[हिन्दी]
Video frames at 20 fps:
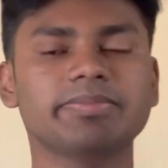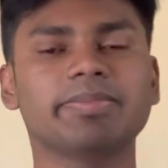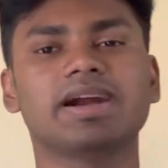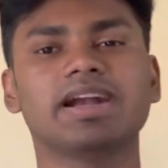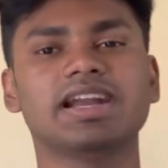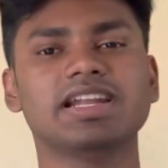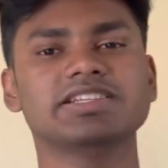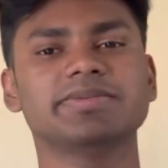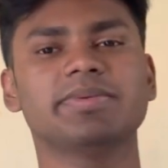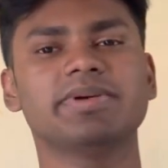
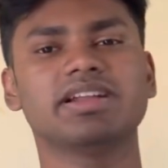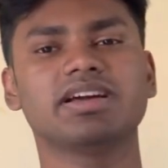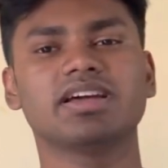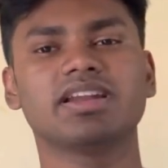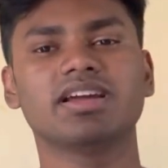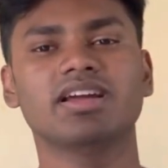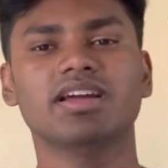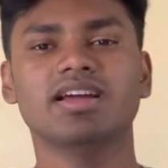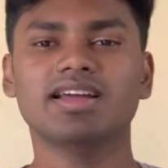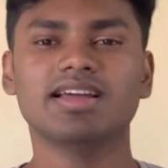पार्टिसिपेट
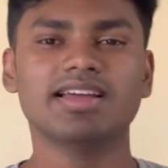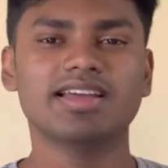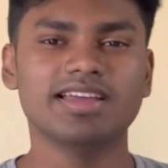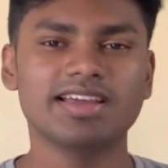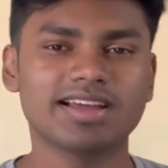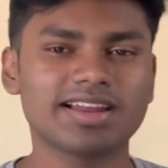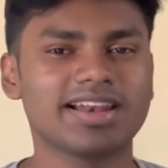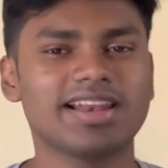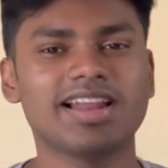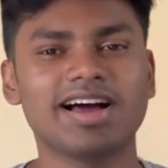करें
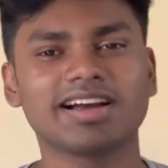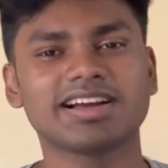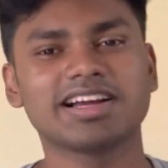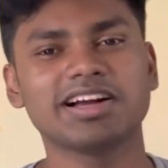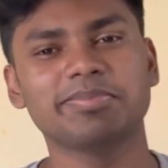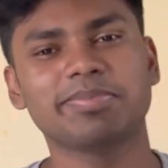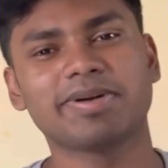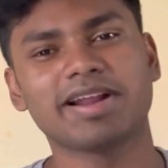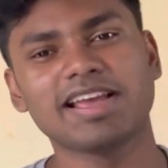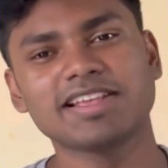एक लाख का
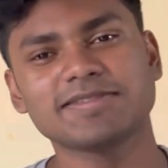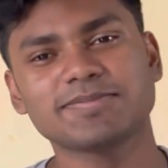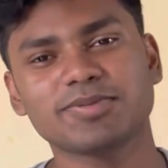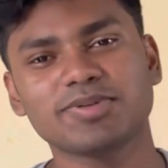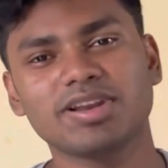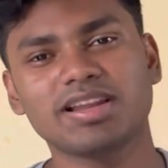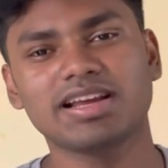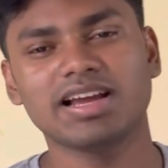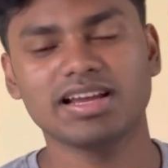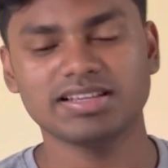प्राइस
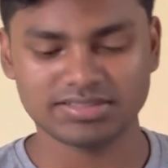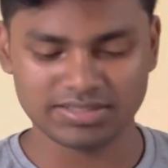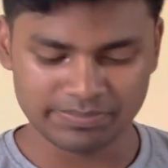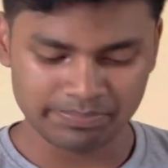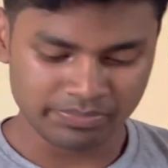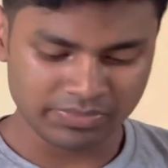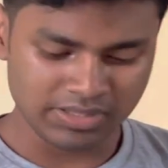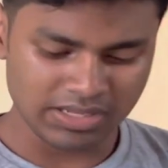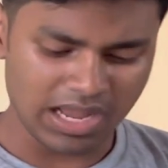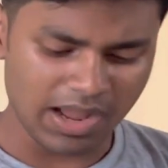पूल है गाइज
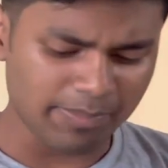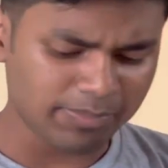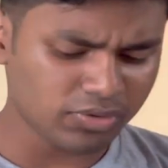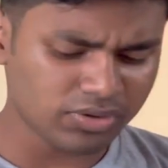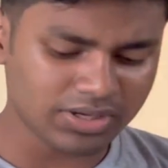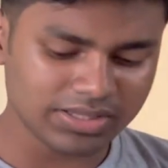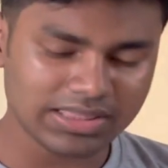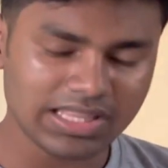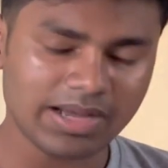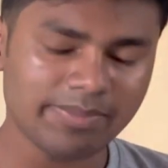आपको
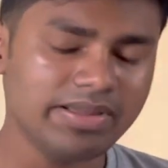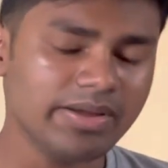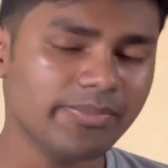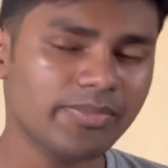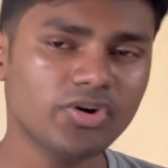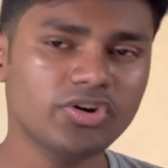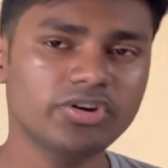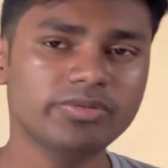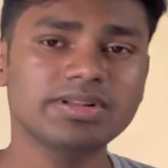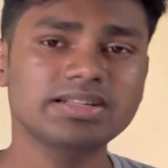कितना भी
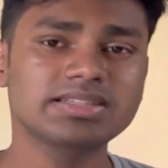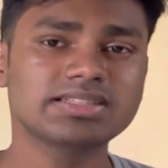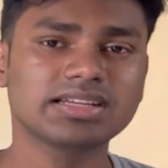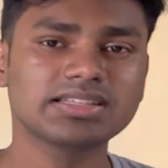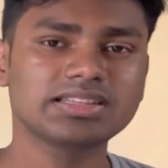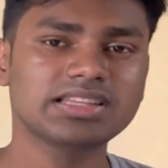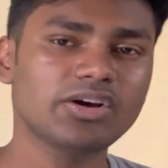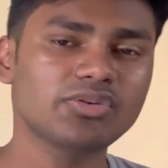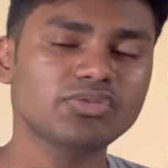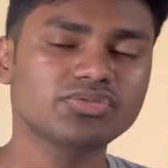अमाउंट मिल
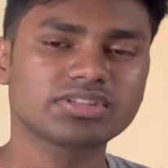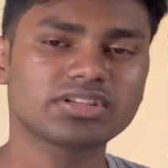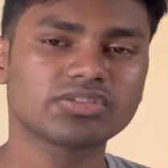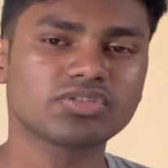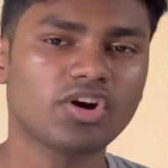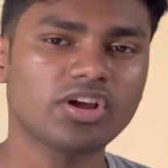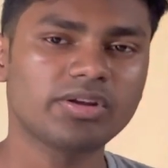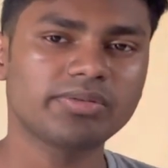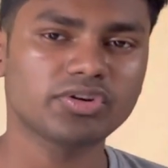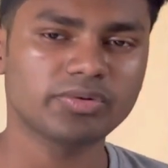सकता है उस
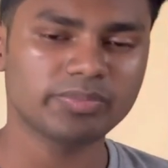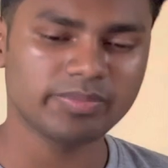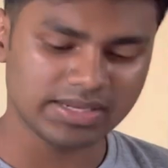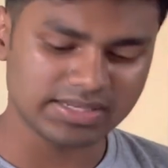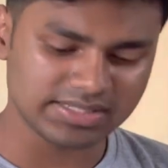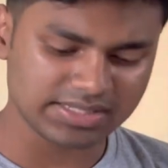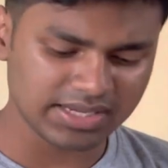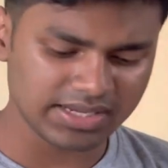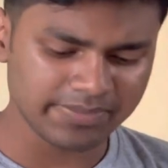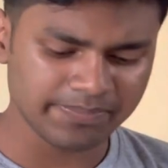कॉइन को
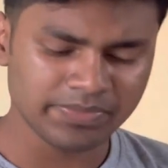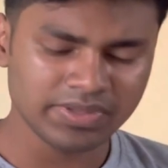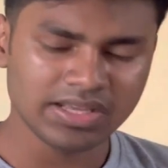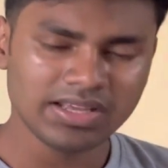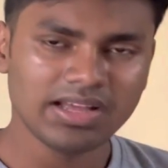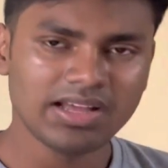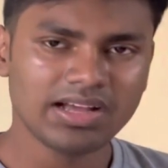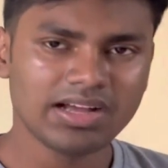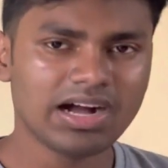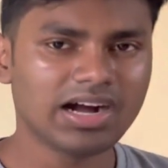बेच के
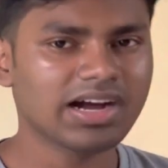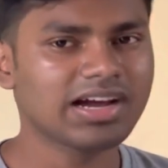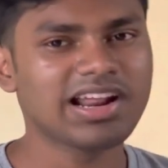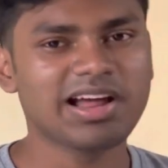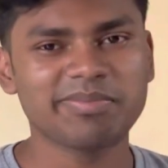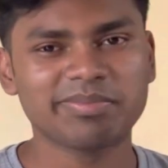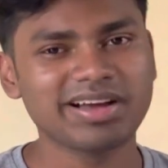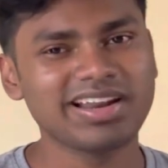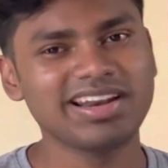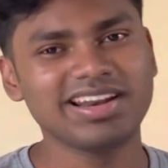अगर
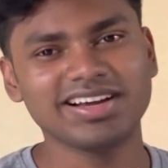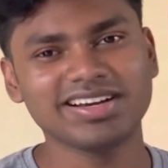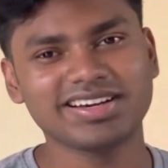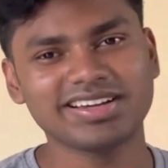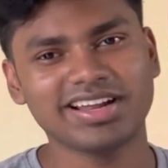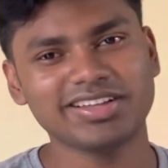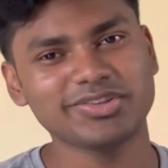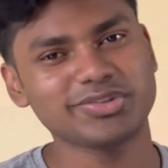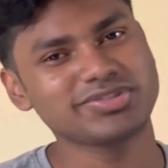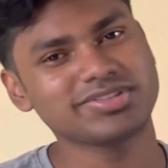आपका लग
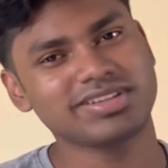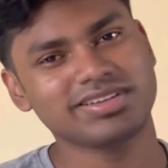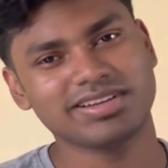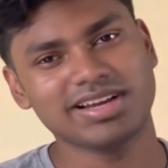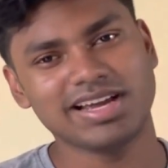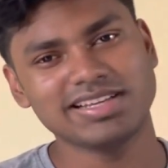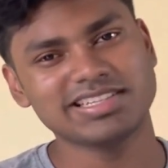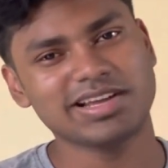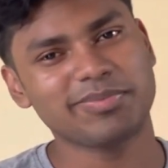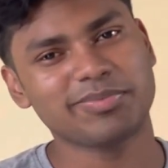रहा तो
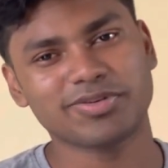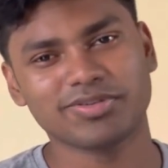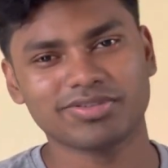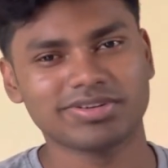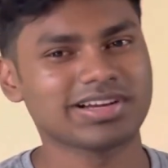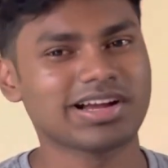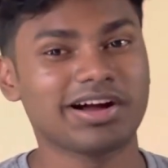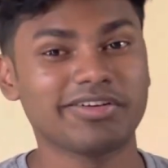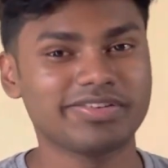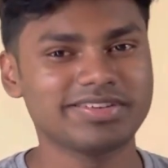गाइज आपको
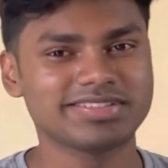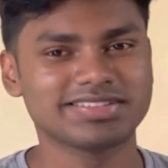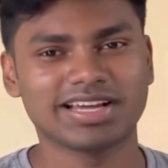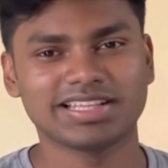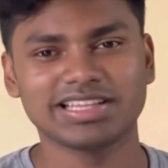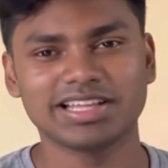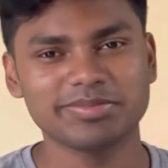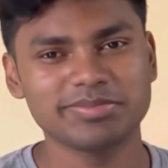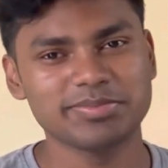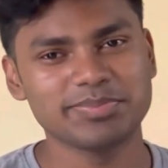काफ़ी
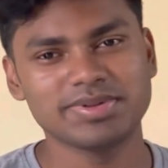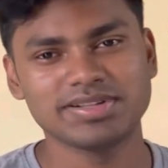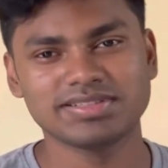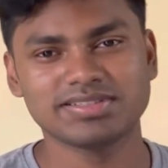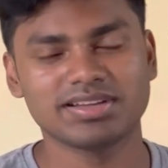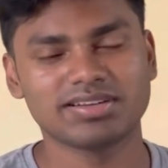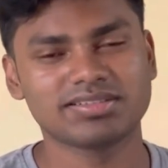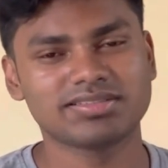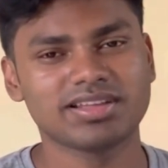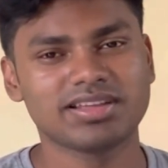ज़्यादा मिल
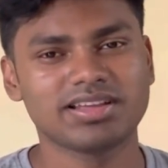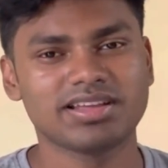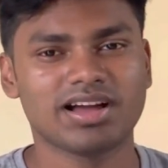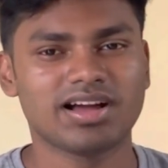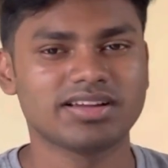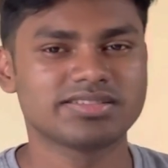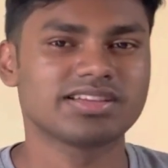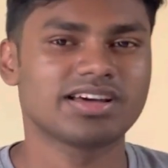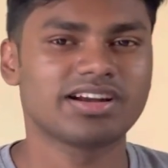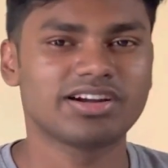सकता है
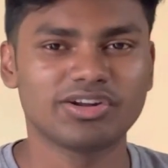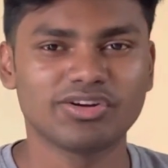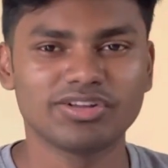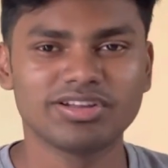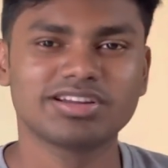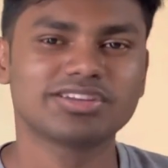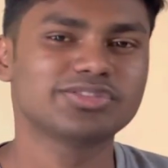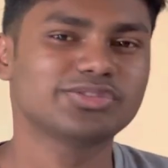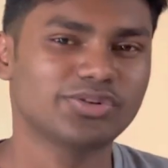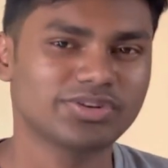हज़ार
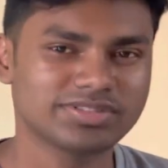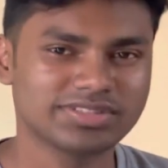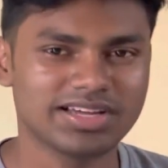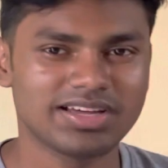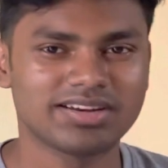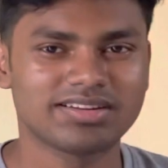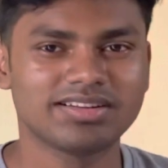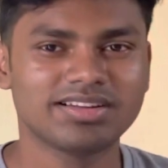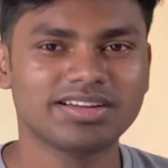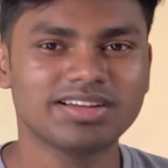डॉलर दो
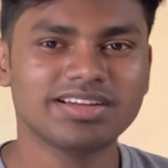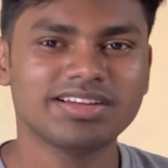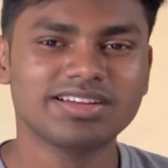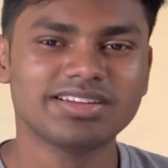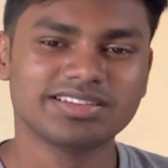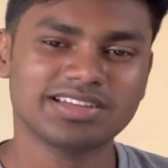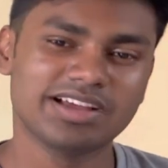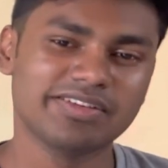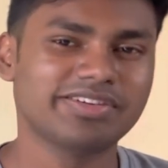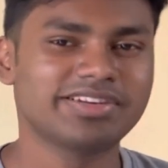हज़ार
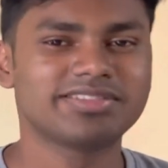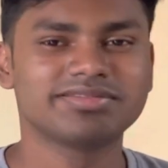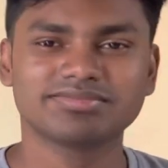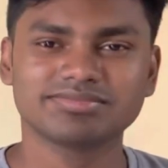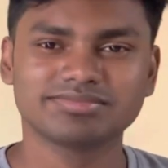या फिर